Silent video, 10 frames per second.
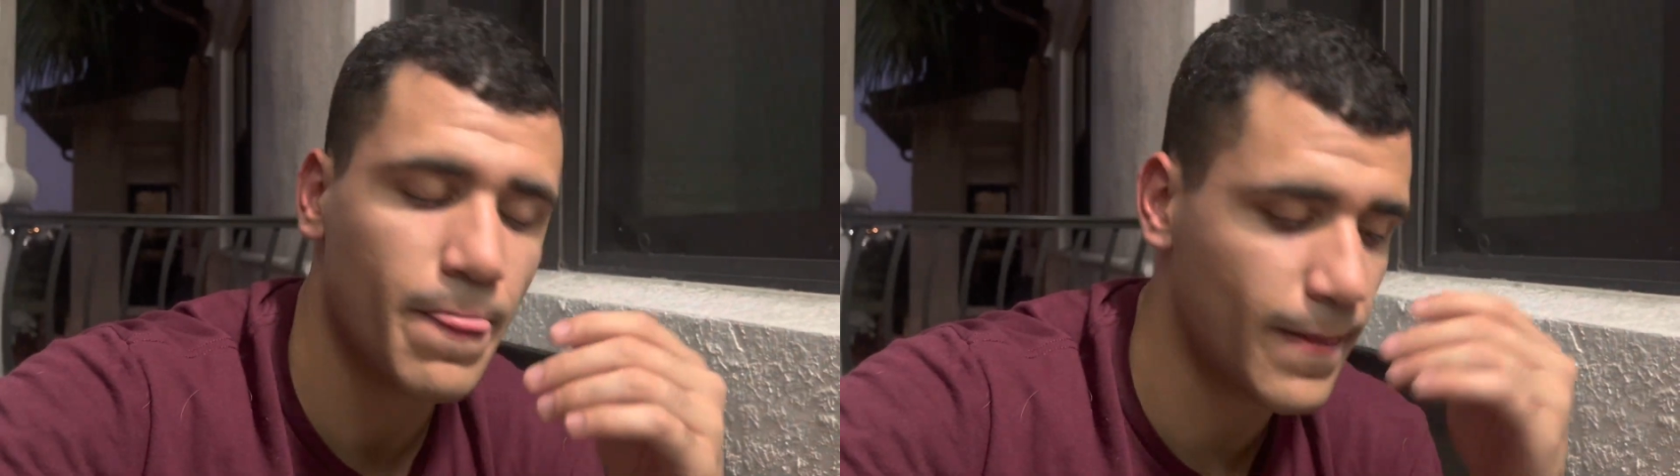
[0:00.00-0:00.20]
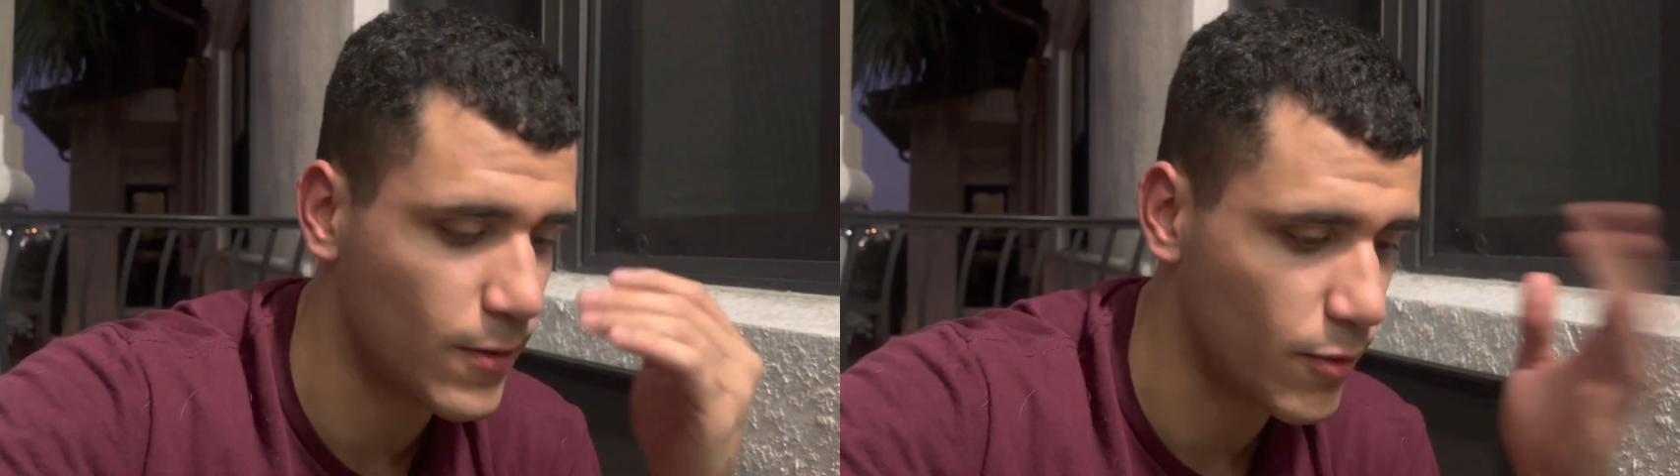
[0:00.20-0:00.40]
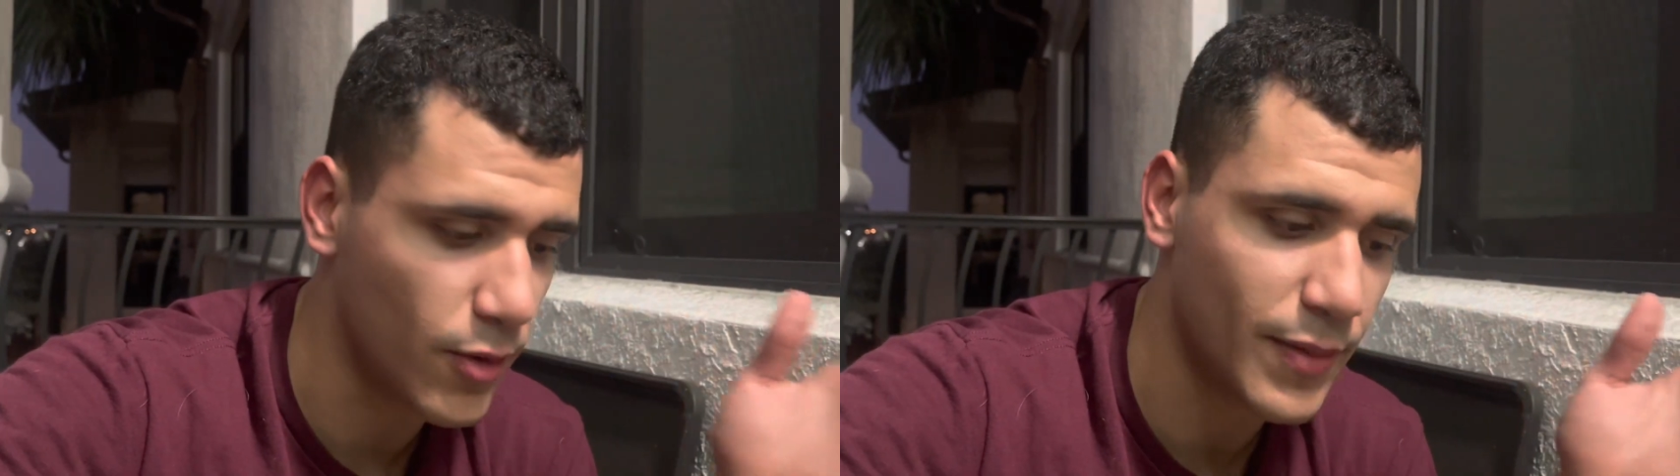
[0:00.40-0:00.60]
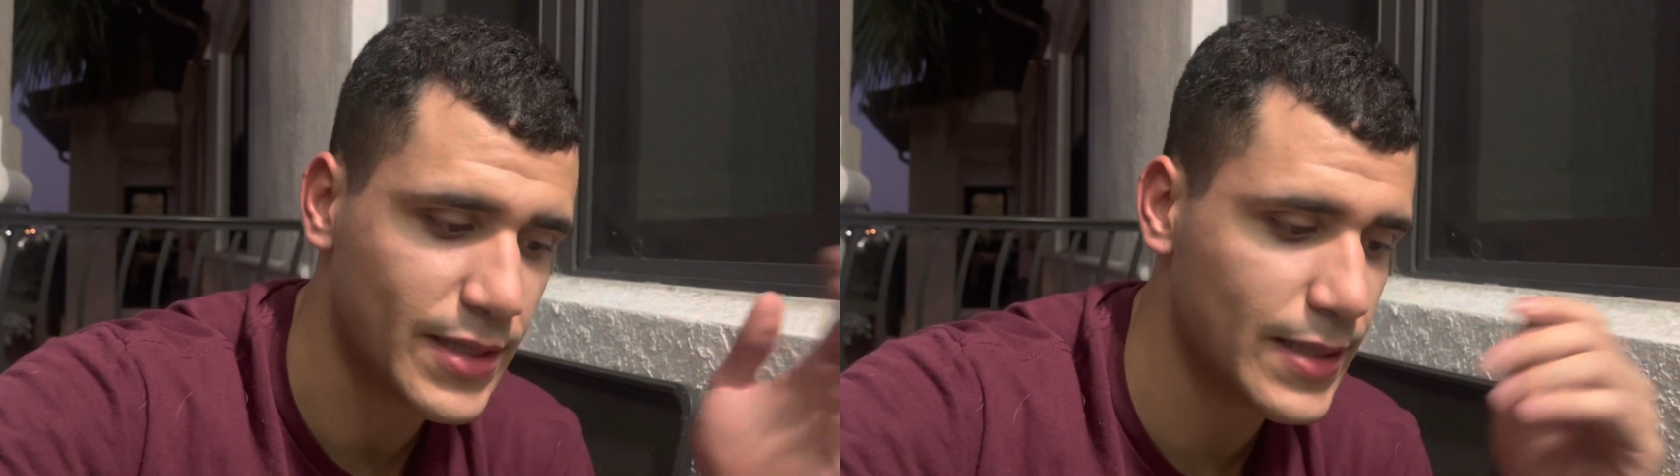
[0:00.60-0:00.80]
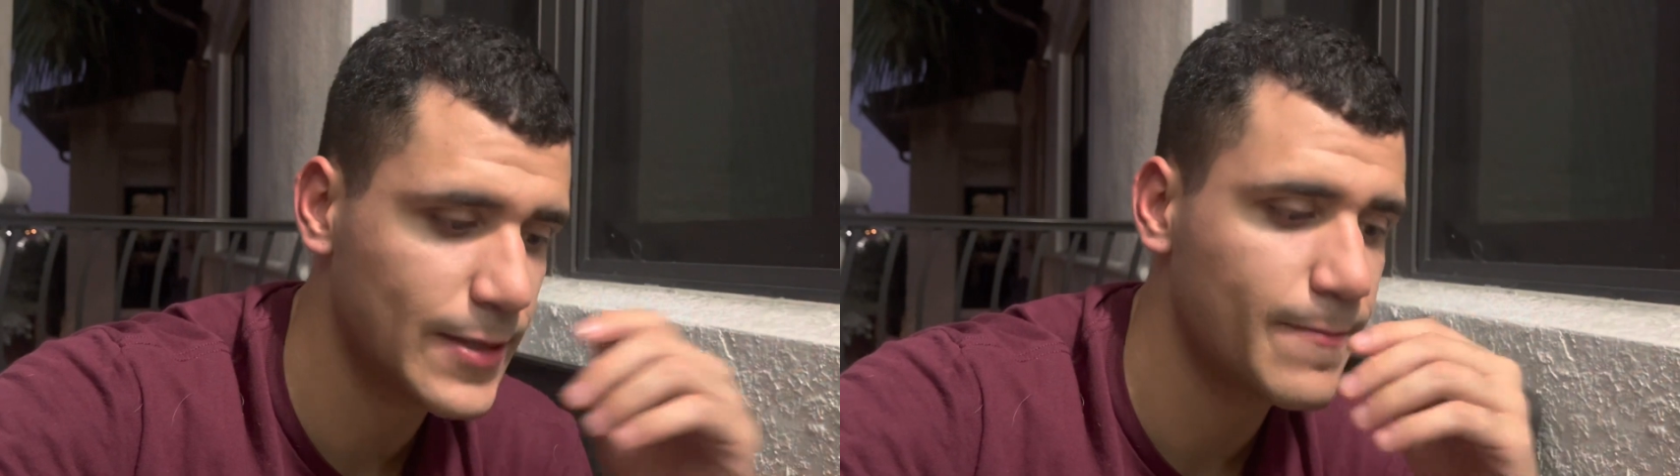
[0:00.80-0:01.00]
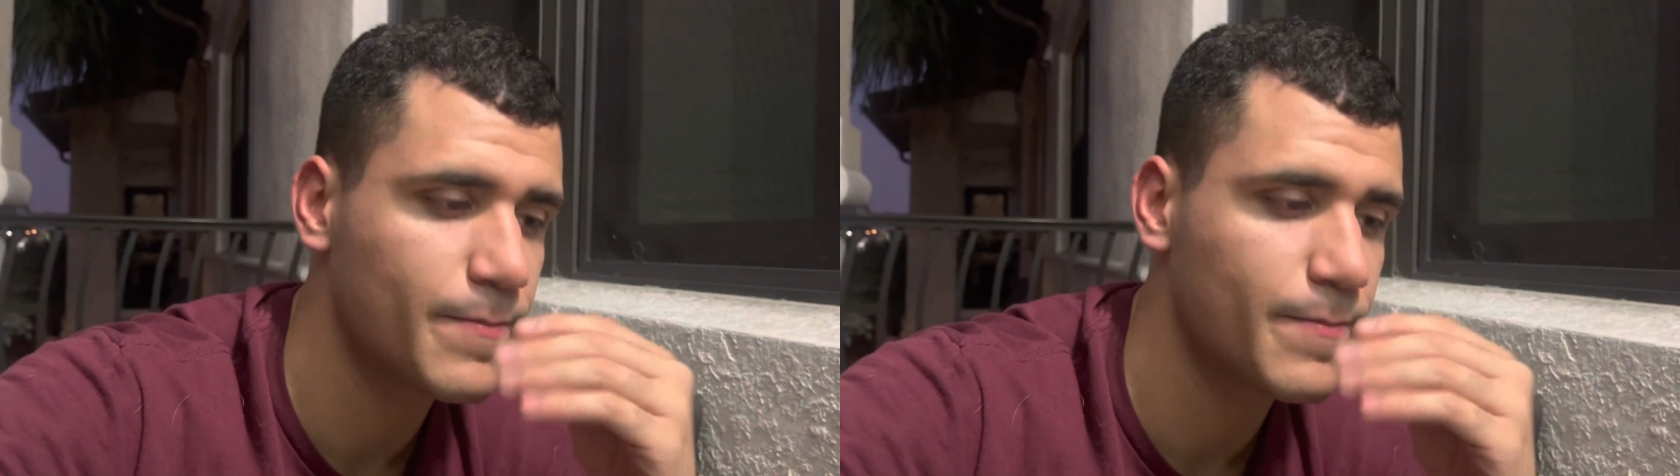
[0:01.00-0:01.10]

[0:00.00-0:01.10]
Los veo mañana.